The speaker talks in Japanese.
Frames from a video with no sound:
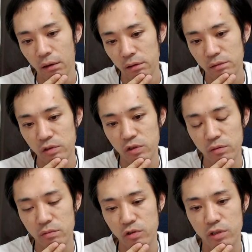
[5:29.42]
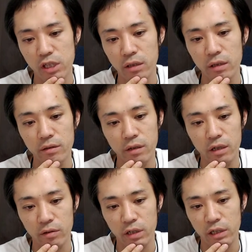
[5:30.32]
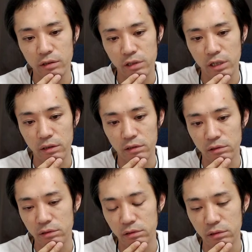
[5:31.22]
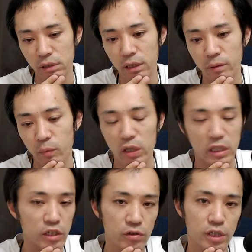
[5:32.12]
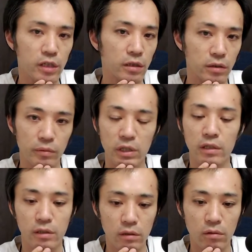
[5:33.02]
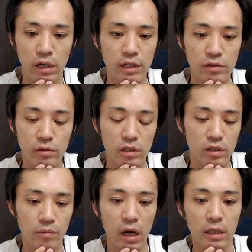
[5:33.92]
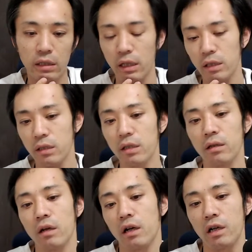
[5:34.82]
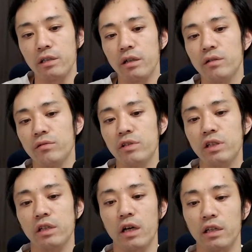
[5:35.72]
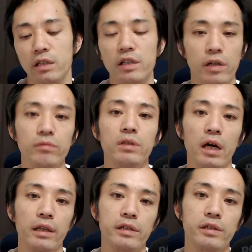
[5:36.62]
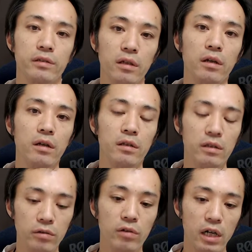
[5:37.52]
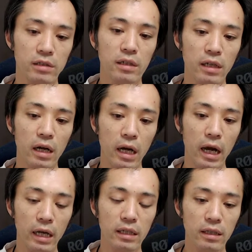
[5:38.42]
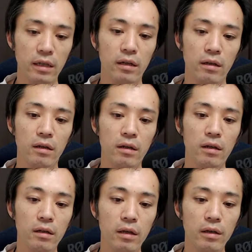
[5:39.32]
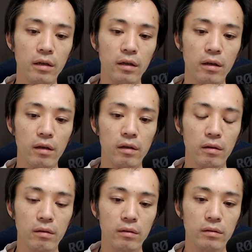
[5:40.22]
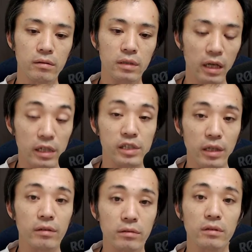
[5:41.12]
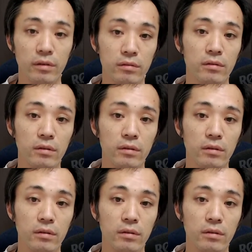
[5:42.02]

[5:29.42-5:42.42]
10チャンネルぐらいの切り抜きチャンネル作って、まあ20チャンネルでもいいんですけど、外注化してバーってやって、稼げるうちに稼いじゃうって話ですね。で、その稼いだ金で、えー、なんかしていくっていう。